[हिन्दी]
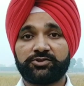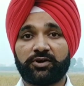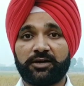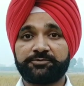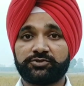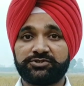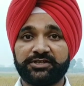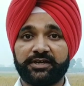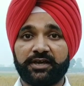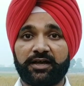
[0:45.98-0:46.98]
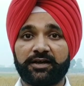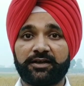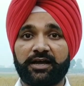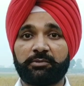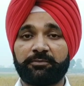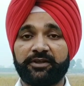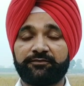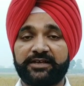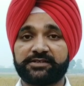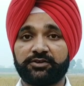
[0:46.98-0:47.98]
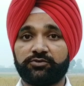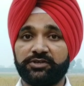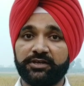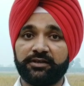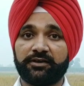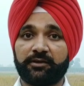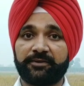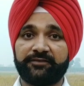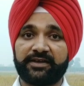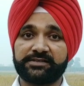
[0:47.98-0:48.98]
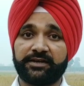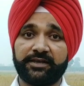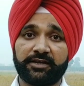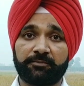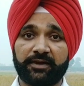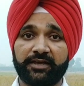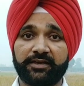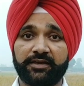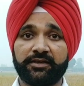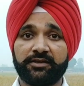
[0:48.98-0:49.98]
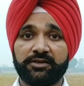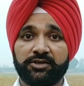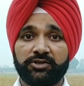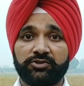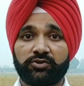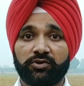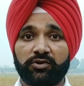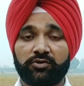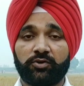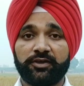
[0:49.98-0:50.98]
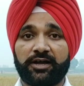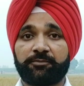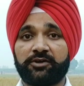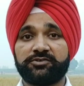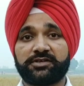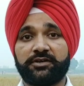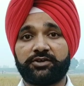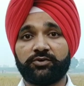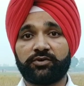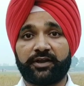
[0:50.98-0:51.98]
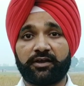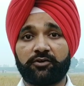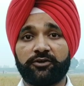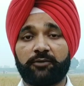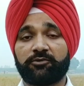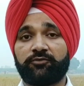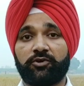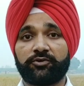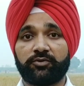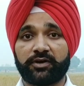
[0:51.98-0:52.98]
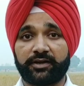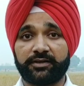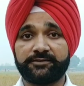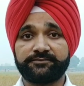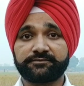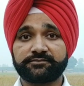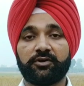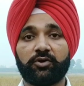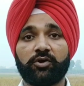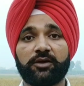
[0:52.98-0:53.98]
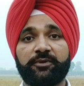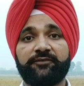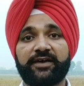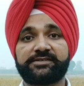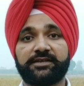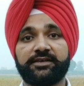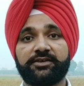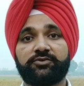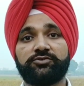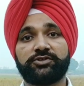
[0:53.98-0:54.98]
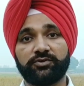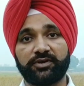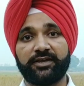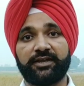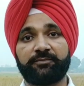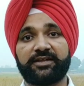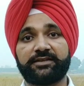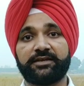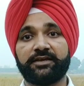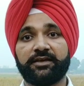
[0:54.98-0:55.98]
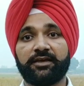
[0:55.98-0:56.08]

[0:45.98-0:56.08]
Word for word: तो अब सोचिए अगर आप अपने फैसले खुद ही अपने फैसले नहीं कर पाएंगे तो कोई आपका अनुसरण क्यों करेगा कोई आपको फॉलो क्यों करेगा लोग अपने फैसले खुद क्यों नहीं ले पाते